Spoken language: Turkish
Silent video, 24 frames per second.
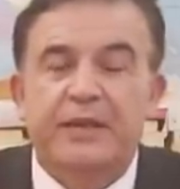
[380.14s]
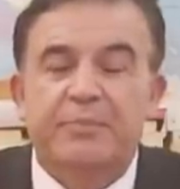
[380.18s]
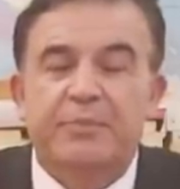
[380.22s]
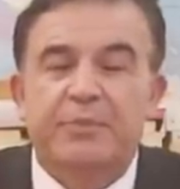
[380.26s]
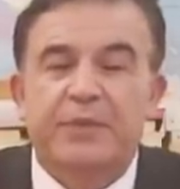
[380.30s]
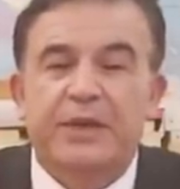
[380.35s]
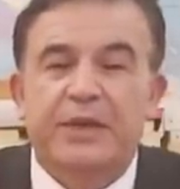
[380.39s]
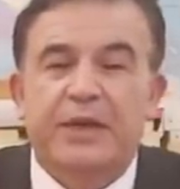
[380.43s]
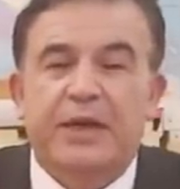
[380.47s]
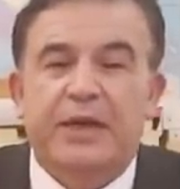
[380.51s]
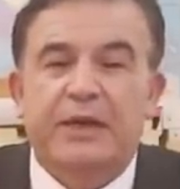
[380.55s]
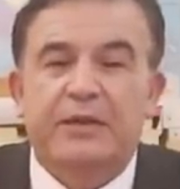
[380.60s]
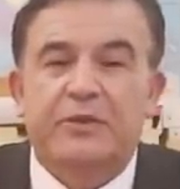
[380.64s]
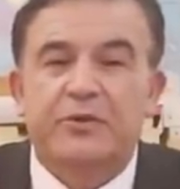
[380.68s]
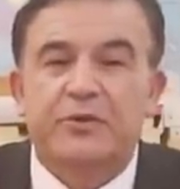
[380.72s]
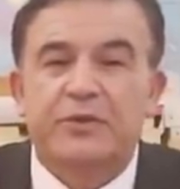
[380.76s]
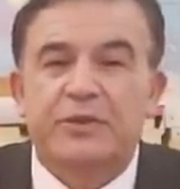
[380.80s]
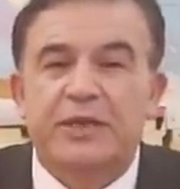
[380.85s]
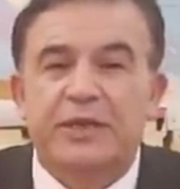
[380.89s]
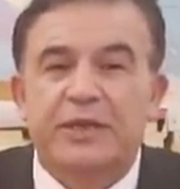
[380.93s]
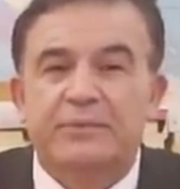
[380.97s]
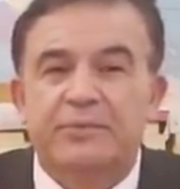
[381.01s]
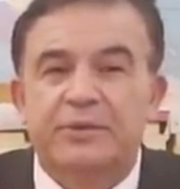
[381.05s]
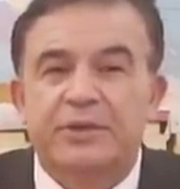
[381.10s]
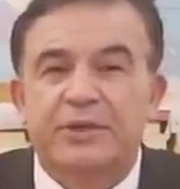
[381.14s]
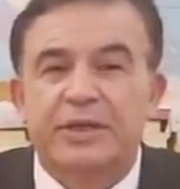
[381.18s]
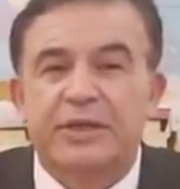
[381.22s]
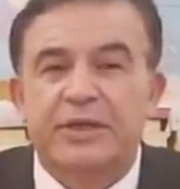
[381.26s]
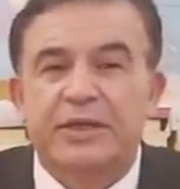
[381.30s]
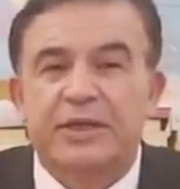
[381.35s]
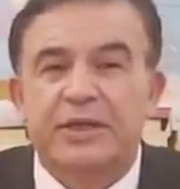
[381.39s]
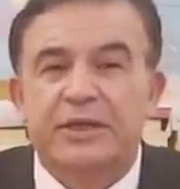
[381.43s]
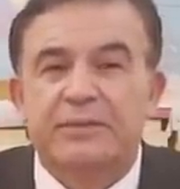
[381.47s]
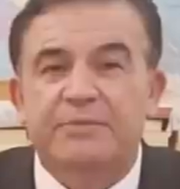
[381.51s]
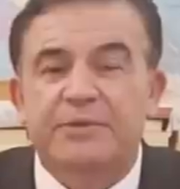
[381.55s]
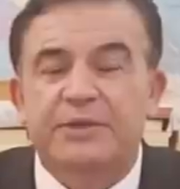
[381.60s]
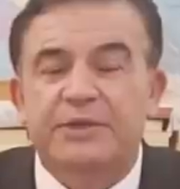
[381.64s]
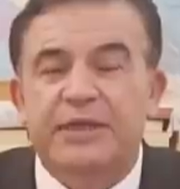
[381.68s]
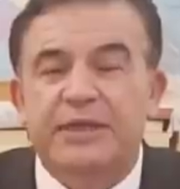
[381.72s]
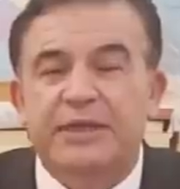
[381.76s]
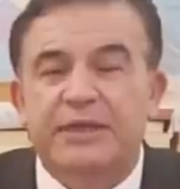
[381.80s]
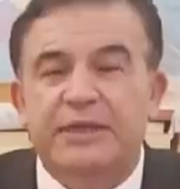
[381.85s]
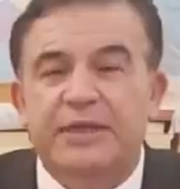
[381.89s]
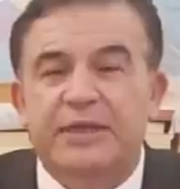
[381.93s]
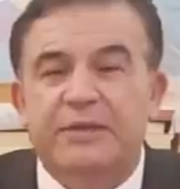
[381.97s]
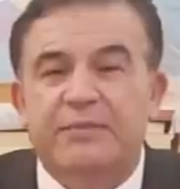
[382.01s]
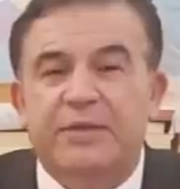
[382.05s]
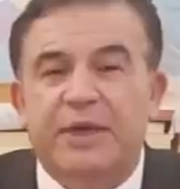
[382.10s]

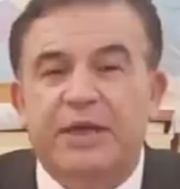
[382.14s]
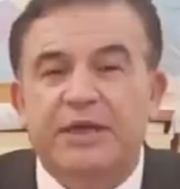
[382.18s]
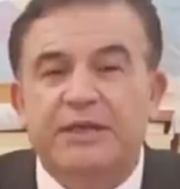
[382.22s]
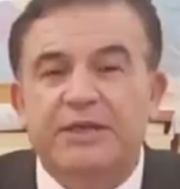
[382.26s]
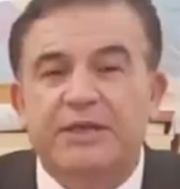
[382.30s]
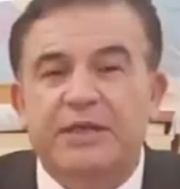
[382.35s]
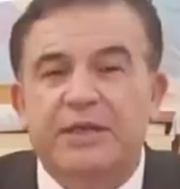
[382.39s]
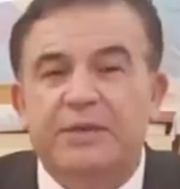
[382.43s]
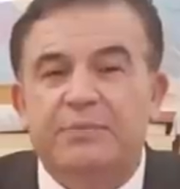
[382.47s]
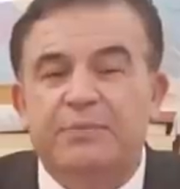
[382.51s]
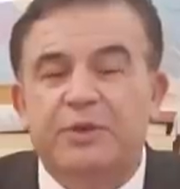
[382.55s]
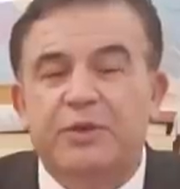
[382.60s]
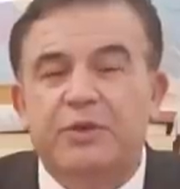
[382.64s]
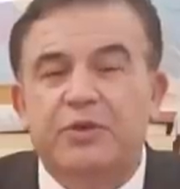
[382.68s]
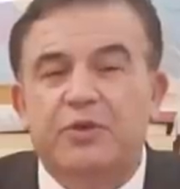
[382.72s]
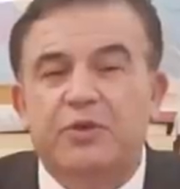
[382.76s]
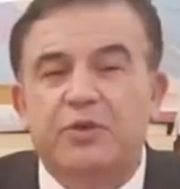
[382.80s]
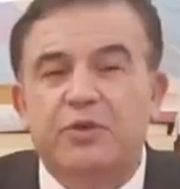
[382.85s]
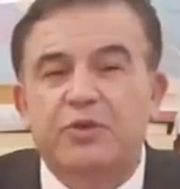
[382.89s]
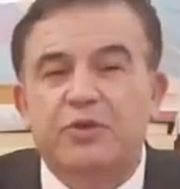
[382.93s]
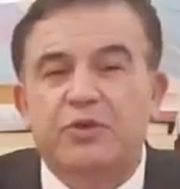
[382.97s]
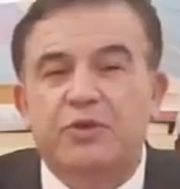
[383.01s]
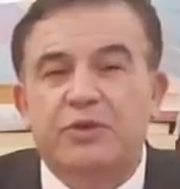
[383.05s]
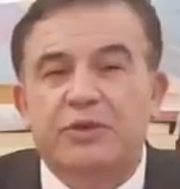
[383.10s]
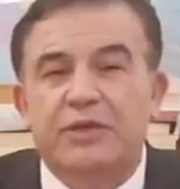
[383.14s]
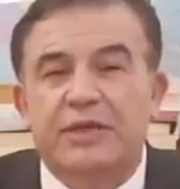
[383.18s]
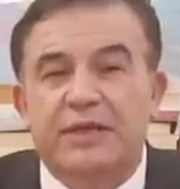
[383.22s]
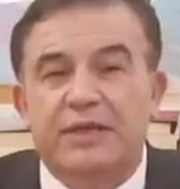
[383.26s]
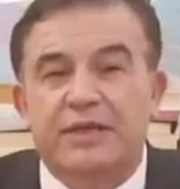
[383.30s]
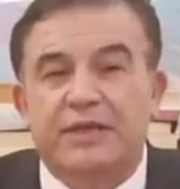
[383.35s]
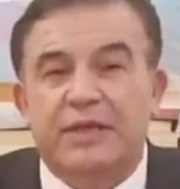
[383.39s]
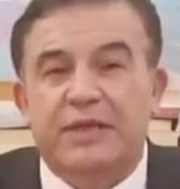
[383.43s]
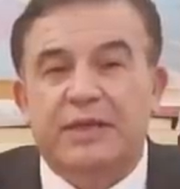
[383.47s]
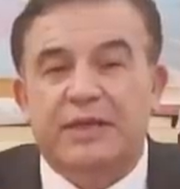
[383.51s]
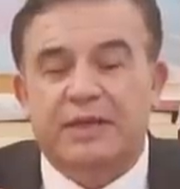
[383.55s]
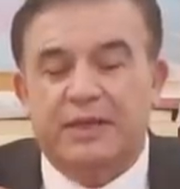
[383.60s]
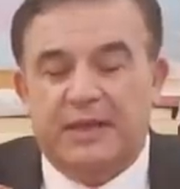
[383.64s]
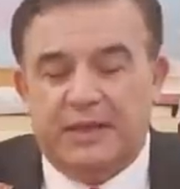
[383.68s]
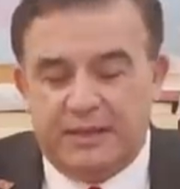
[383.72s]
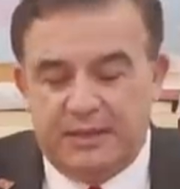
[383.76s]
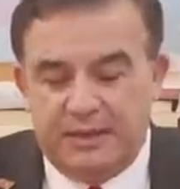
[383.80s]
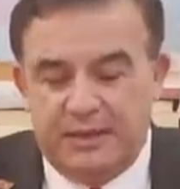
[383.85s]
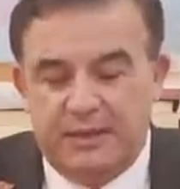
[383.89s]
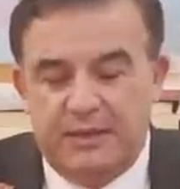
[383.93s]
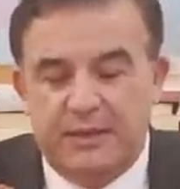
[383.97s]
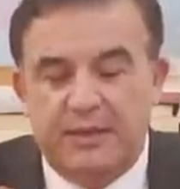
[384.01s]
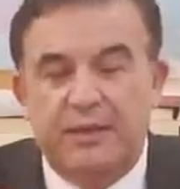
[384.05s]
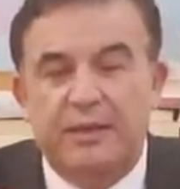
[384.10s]
1677-78'den başlayıp 1918'e kadar
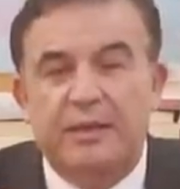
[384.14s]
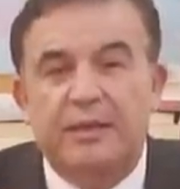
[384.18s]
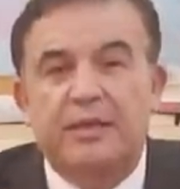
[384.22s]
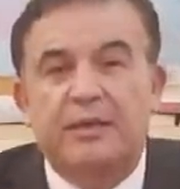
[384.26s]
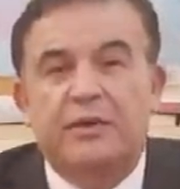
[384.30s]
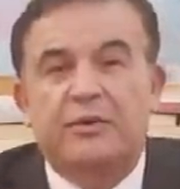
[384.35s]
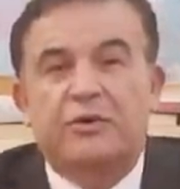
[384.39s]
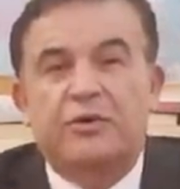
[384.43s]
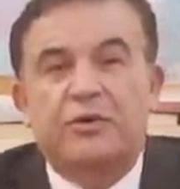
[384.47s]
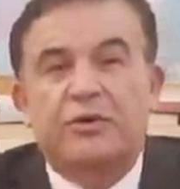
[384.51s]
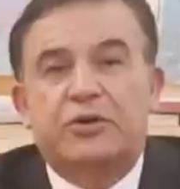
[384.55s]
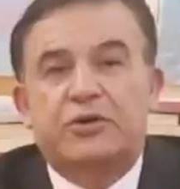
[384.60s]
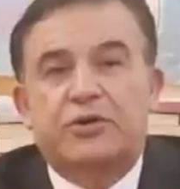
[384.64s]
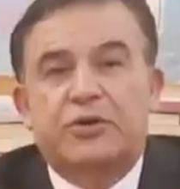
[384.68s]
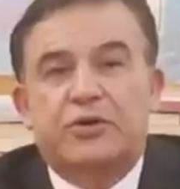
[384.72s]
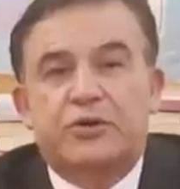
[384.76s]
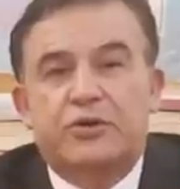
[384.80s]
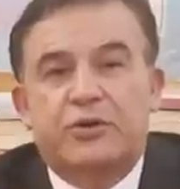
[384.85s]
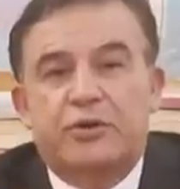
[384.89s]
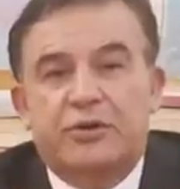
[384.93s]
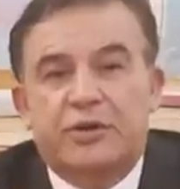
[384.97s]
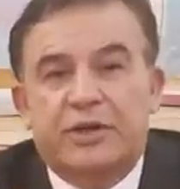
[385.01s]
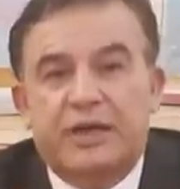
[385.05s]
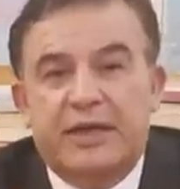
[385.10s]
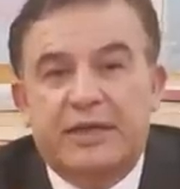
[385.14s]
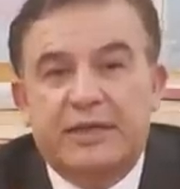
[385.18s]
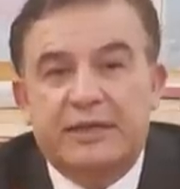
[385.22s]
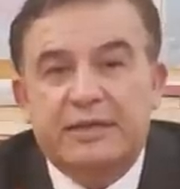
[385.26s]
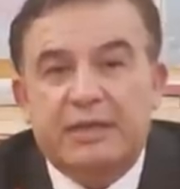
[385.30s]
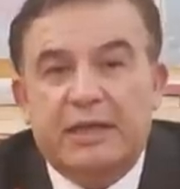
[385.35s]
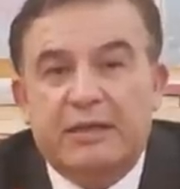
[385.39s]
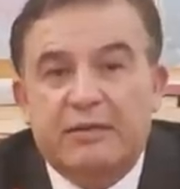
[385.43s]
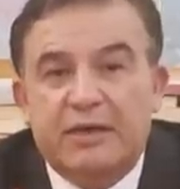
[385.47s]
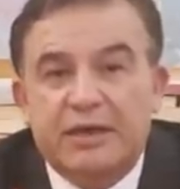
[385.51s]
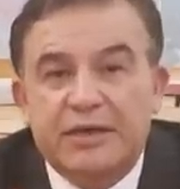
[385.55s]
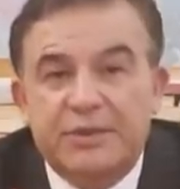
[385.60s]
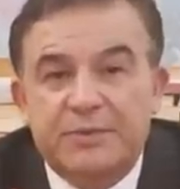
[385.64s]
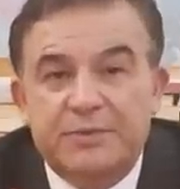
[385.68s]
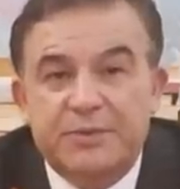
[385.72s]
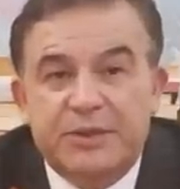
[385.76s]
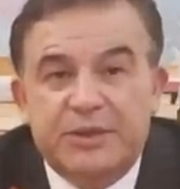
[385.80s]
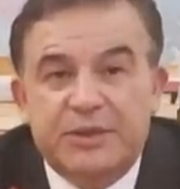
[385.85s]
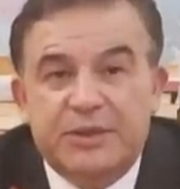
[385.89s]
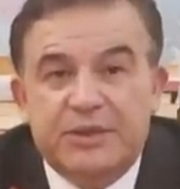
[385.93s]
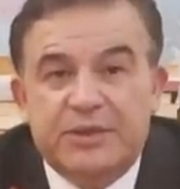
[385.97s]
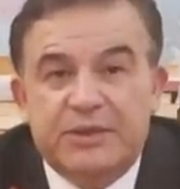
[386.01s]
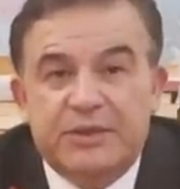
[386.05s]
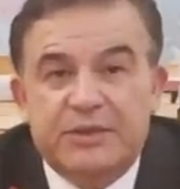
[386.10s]
13-14 kere
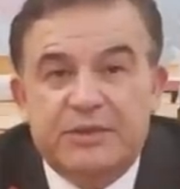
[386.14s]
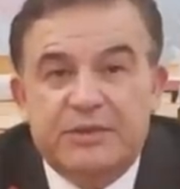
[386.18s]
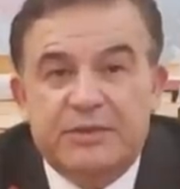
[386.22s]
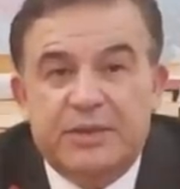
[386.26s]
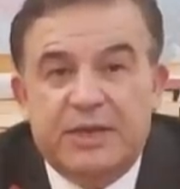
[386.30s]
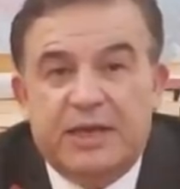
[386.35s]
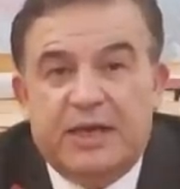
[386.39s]
savaşmışız.